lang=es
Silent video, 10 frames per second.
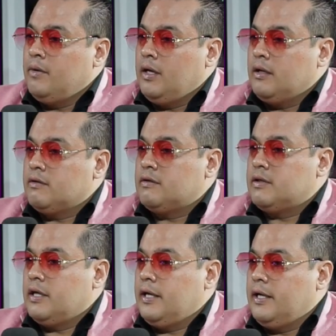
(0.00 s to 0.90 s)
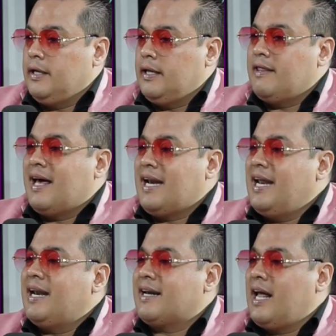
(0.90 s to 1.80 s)
este, de
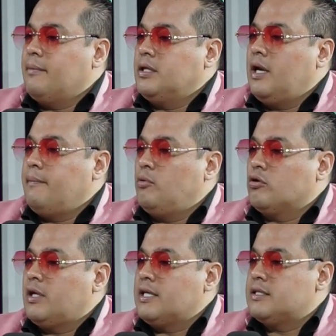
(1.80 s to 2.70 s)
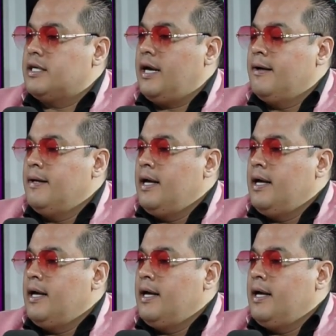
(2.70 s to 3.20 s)
darle realmente la importancia